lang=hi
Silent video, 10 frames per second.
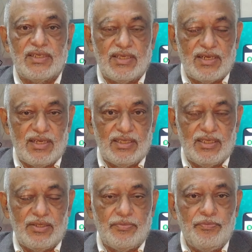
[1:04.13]
कर
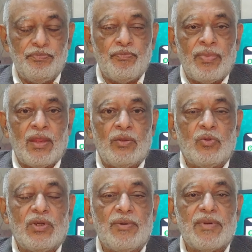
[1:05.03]
है तो
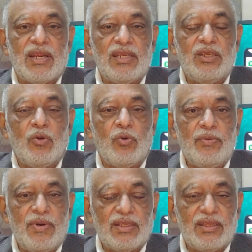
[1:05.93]
घबराने की कोई
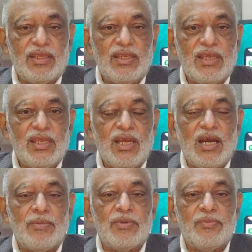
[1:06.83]
बात नहीं है
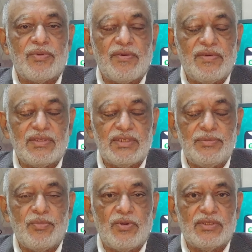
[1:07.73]
आपकी प्राइवेसी
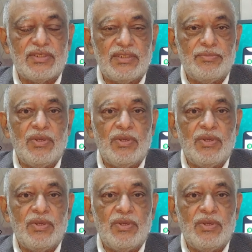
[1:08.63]
पॉलिसी